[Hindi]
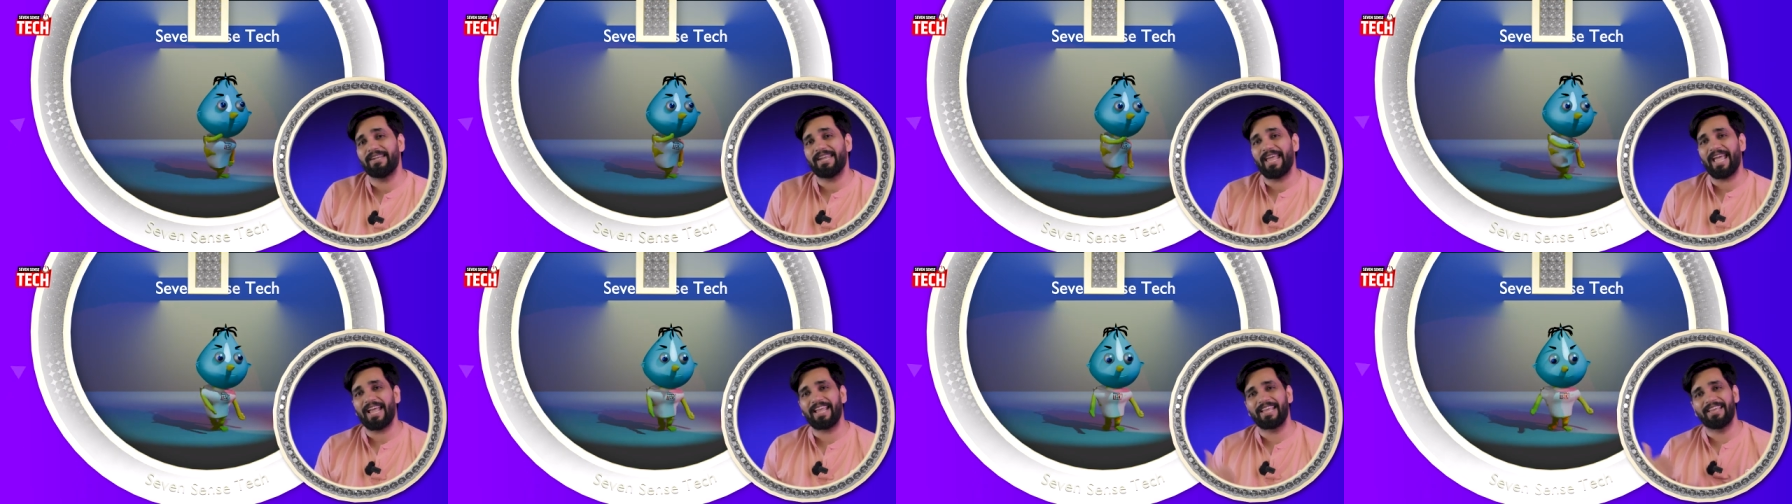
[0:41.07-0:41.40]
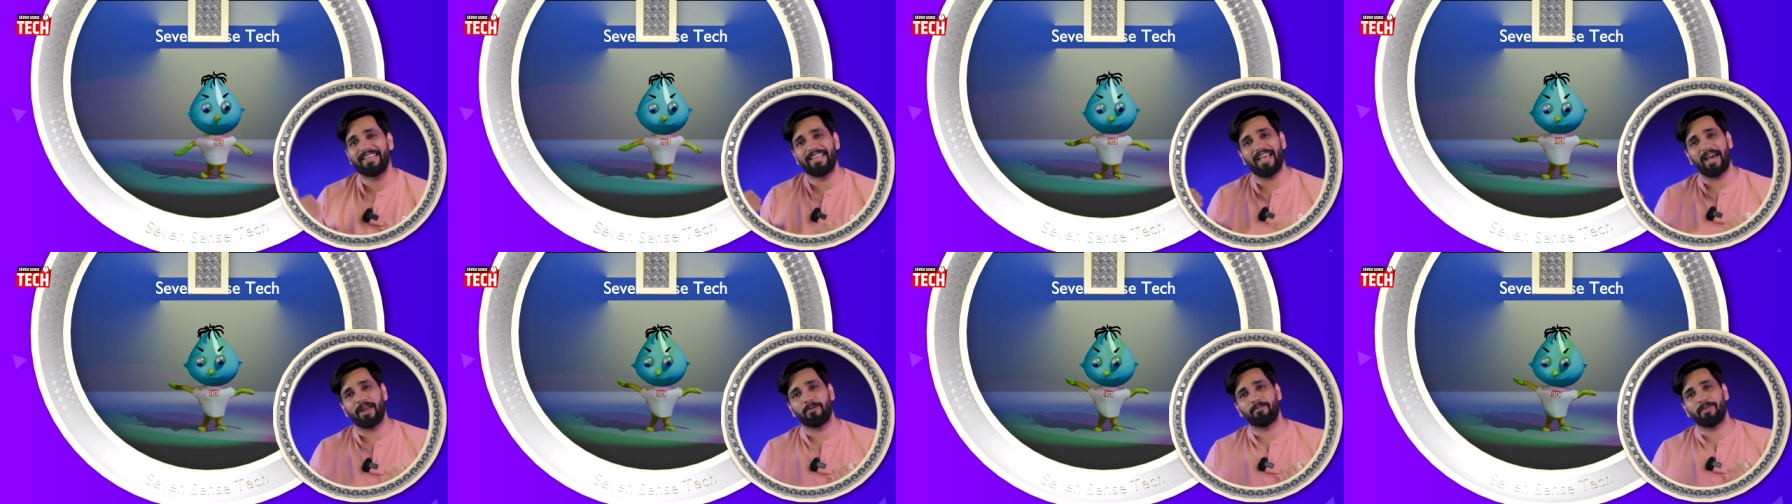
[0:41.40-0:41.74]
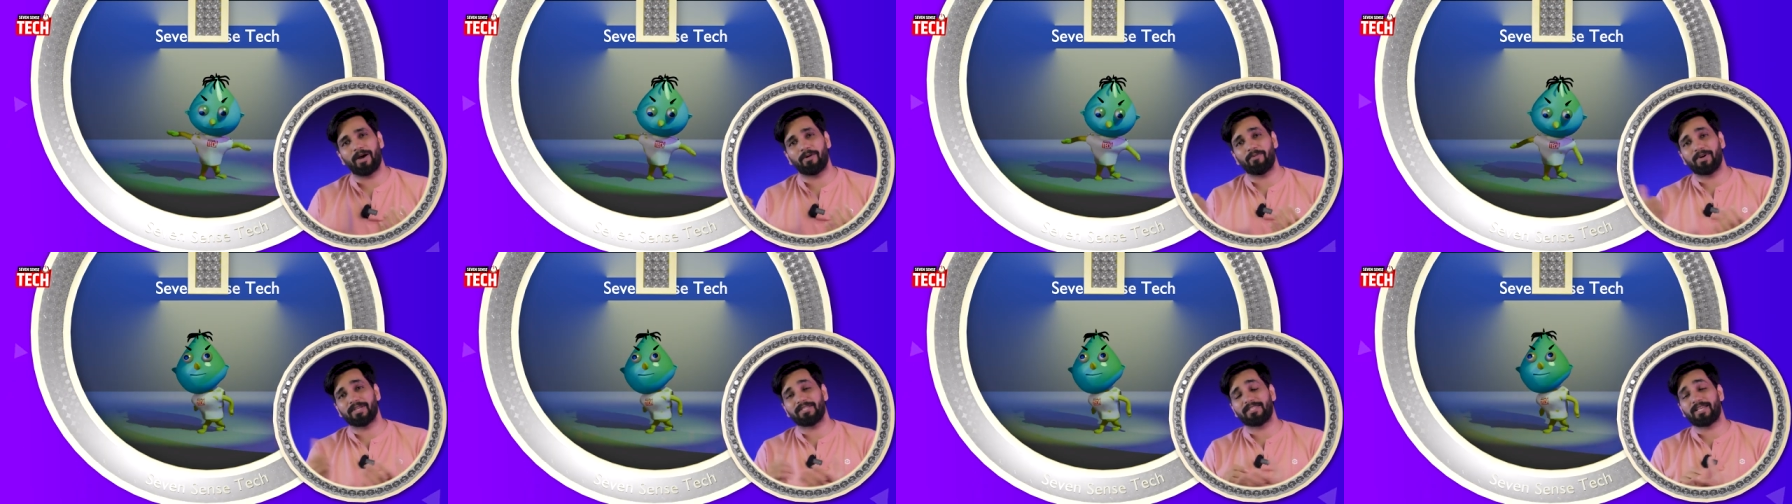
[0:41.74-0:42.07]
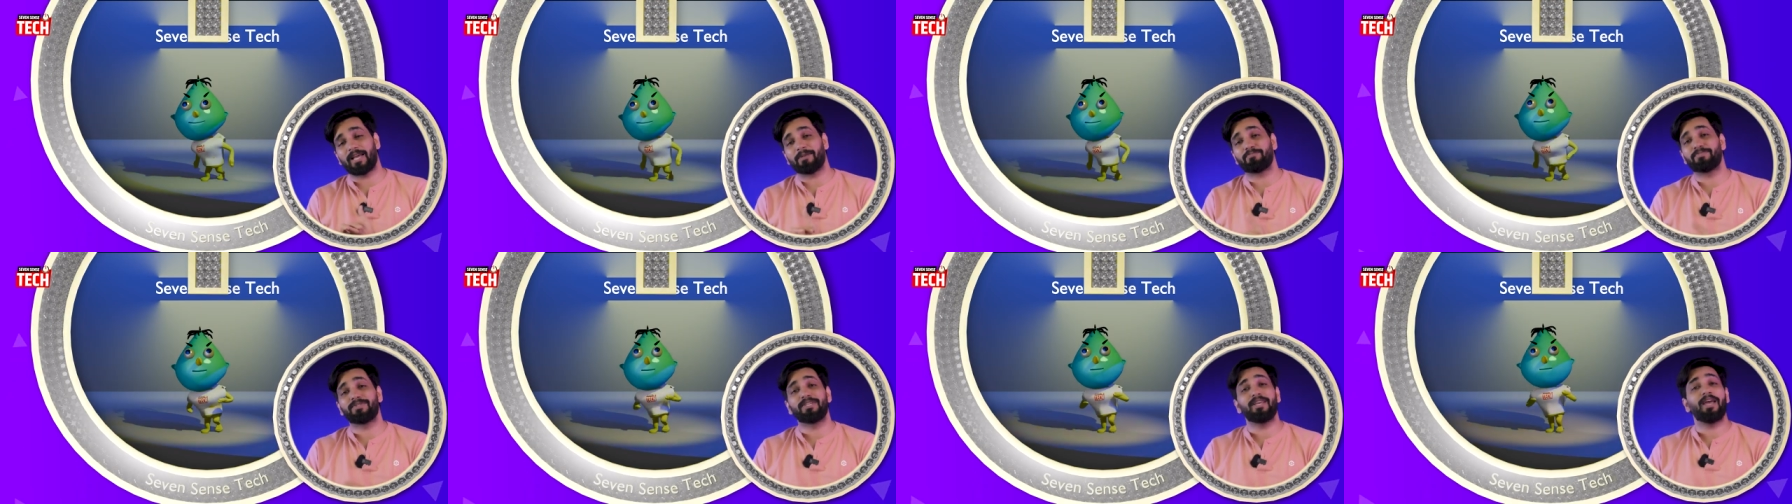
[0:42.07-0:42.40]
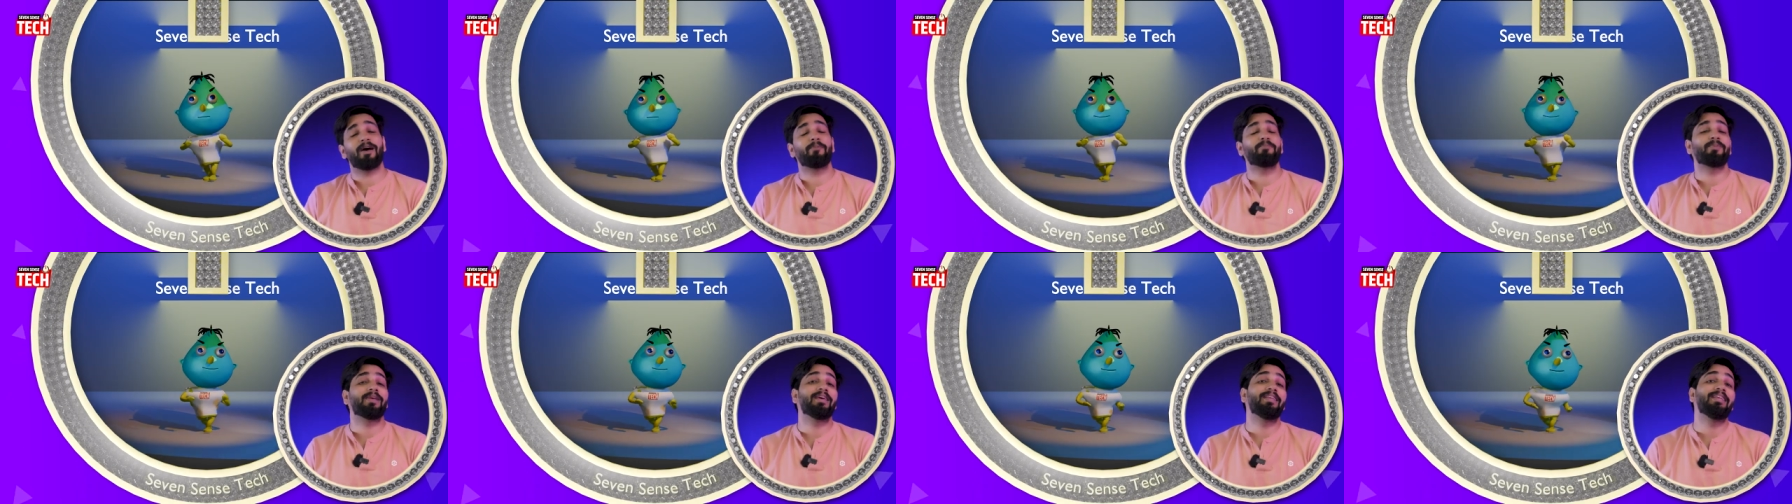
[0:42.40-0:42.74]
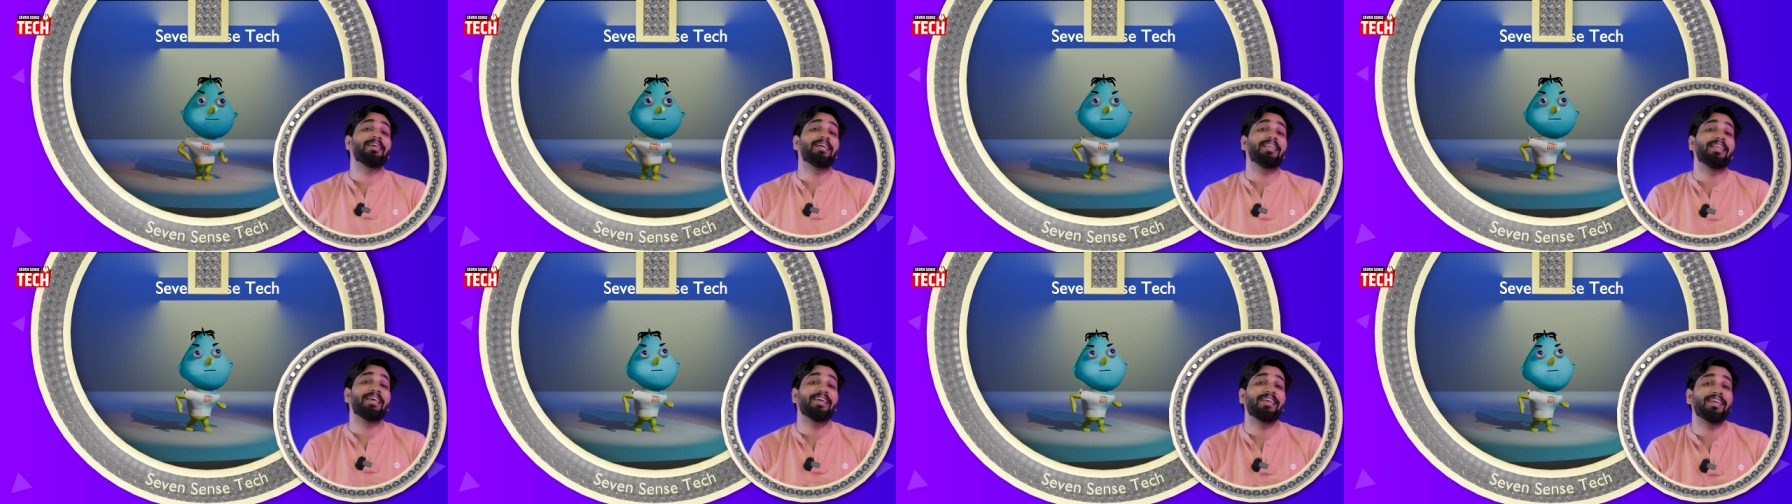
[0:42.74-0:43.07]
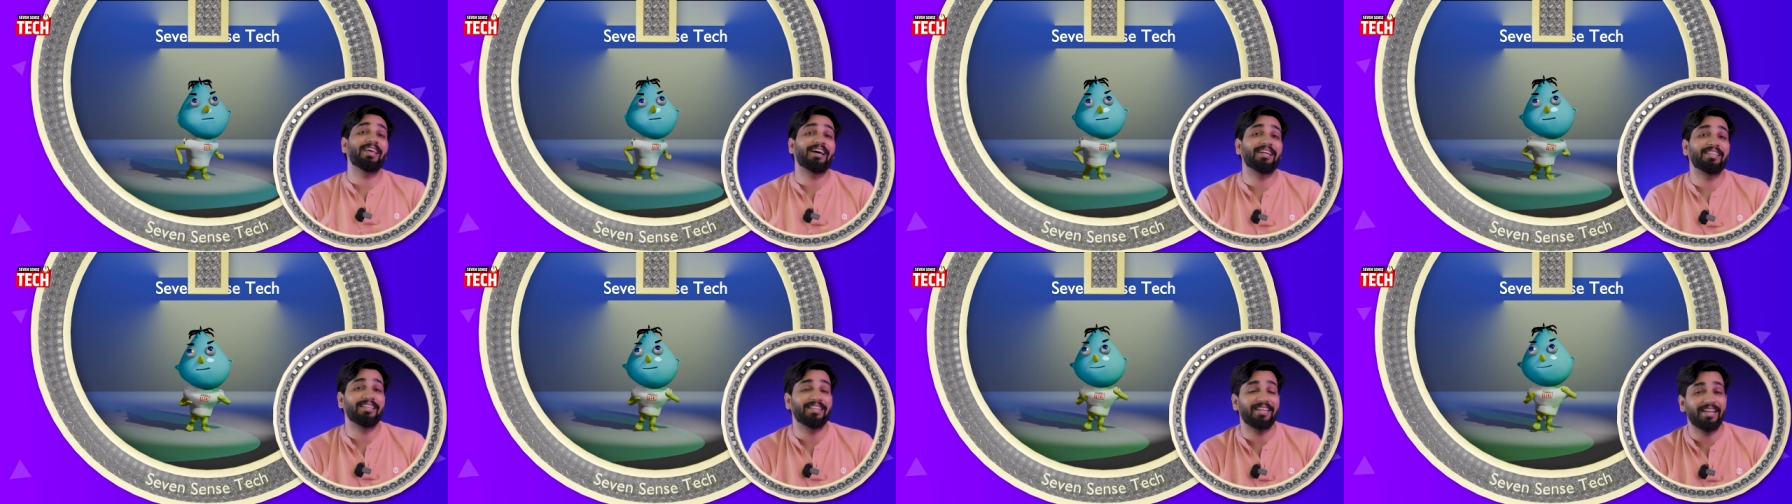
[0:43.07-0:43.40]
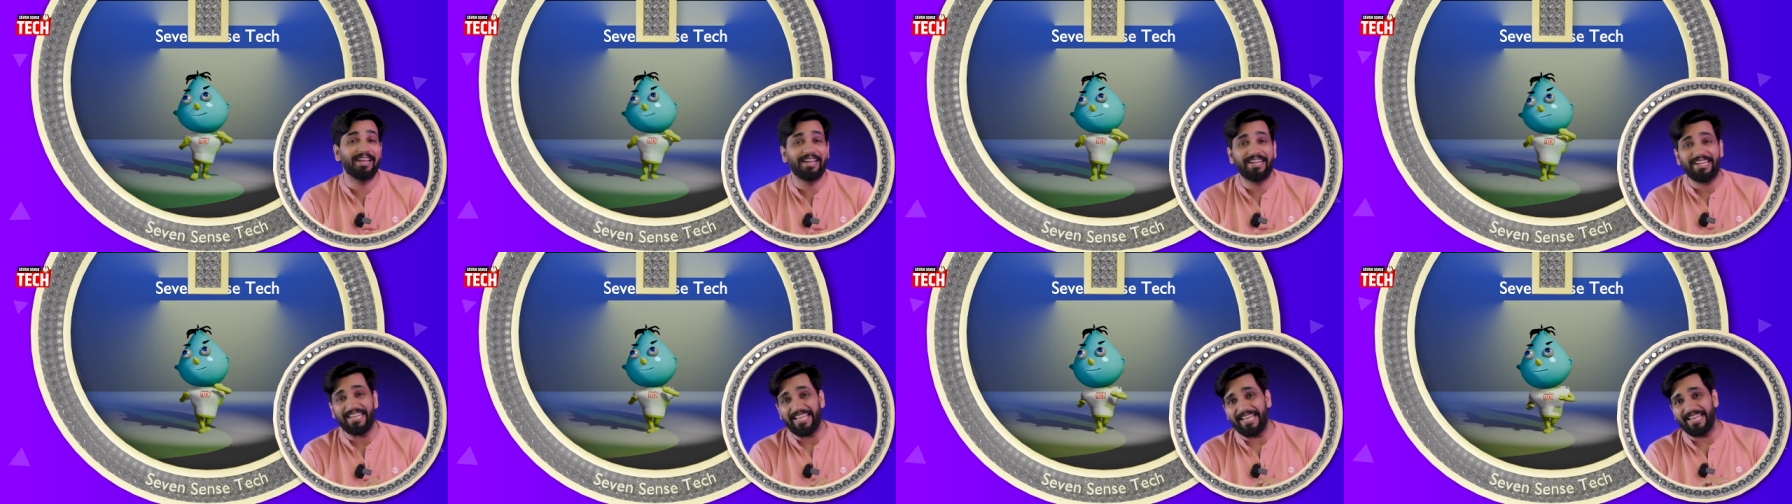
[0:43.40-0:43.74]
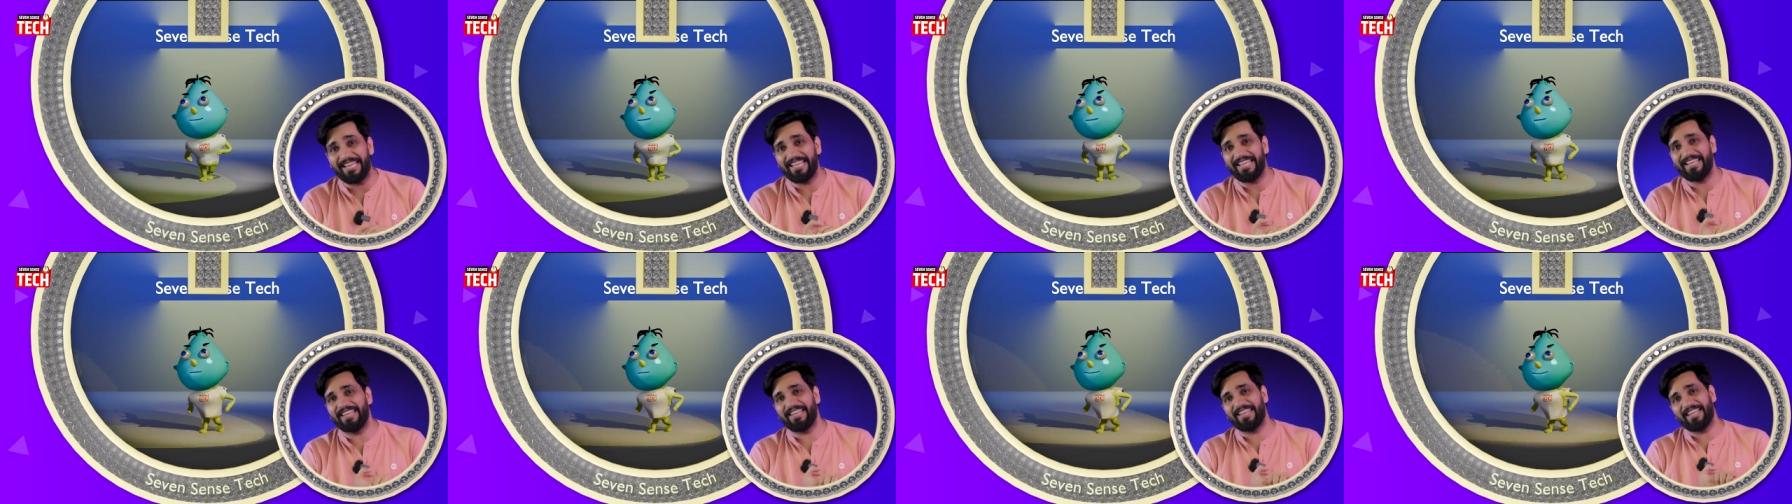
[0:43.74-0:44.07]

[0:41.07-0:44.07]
टैक ज्ञान बाबा सैप्सी आपके लिए लेके आते हैं डेली